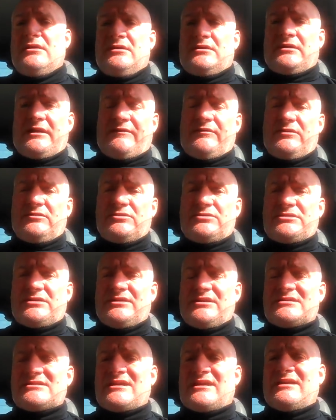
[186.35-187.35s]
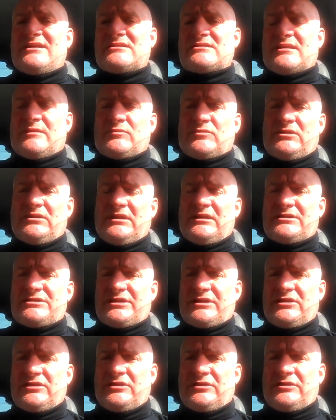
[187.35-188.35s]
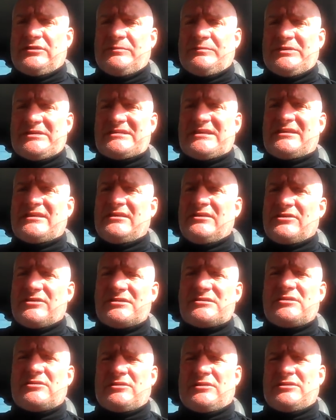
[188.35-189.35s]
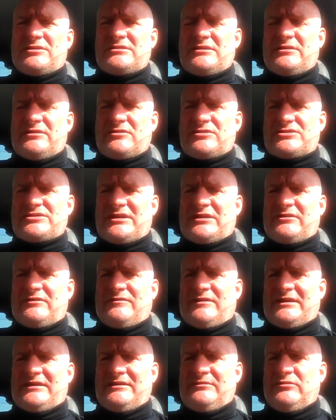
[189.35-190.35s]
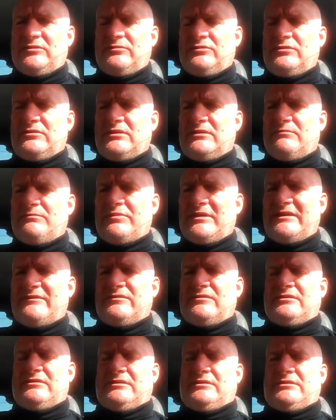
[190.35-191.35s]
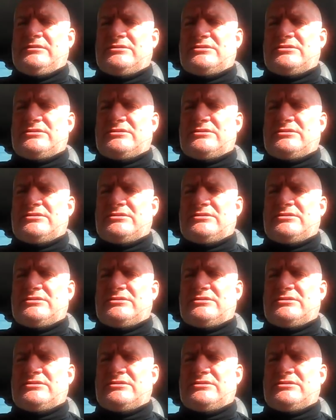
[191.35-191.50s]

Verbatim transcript: Nawet już się nie zachęcam do dalszego pisania, tylko jestem trochę rozczarowany, bo byłem pewny,